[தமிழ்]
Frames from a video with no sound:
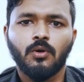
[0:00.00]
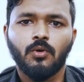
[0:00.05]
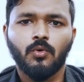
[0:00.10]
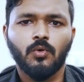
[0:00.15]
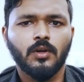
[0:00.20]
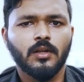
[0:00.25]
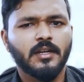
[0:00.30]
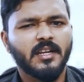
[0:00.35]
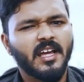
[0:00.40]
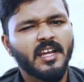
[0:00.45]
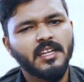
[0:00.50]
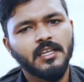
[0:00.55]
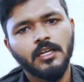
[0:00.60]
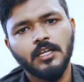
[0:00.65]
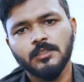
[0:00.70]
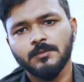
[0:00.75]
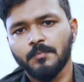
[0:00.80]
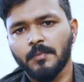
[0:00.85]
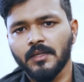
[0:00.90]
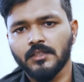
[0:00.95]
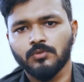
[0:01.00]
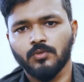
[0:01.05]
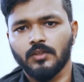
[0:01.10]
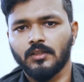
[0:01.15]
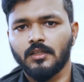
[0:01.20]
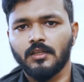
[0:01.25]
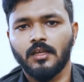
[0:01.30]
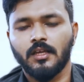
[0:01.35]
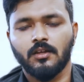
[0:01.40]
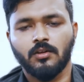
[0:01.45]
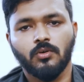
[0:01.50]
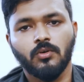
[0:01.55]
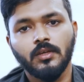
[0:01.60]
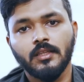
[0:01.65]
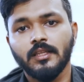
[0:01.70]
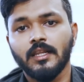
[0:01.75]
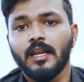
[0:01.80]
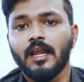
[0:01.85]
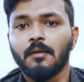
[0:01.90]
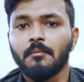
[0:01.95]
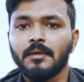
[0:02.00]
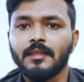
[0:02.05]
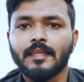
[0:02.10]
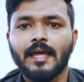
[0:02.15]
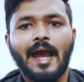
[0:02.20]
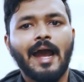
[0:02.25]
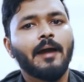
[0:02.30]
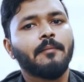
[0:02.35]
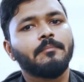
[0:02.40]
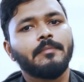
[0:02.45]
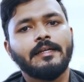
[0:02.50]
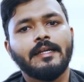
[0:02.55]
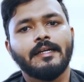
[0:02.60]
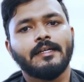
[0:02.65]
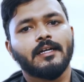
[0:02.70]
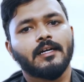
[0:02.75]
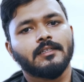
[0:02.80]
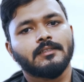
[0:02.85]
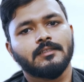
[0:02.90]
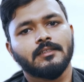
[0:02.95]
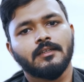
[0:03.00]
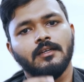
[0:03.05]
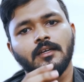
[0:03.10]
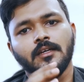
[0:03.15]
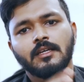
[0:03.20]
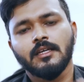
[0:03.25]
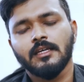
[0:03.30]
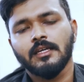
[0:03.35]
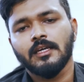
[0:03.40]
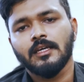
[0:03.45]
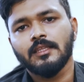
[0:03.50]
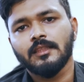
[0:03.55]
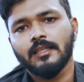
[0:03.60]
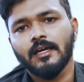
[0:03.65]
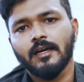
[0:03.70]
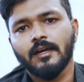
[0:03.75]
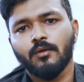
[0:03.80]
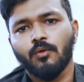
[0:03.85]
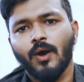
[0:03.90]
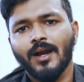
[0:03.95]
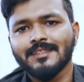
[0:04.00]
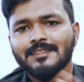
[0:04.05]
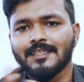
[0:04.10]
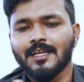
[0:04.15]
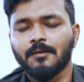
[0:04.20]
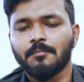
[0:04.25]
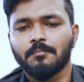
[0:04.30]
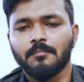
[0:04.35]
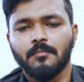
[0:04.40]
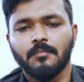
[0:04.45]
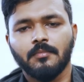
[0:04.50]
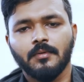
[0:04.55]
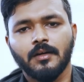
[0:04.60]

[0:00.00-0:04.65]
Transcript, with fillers: உங்களுக்கு நிறைய ஸ்பேஸ் வந்துனே இருக்கும் இது இல்லாமல் இந்த ஆப் டேட்டாஸு இந்த வாட்ஸ்அப்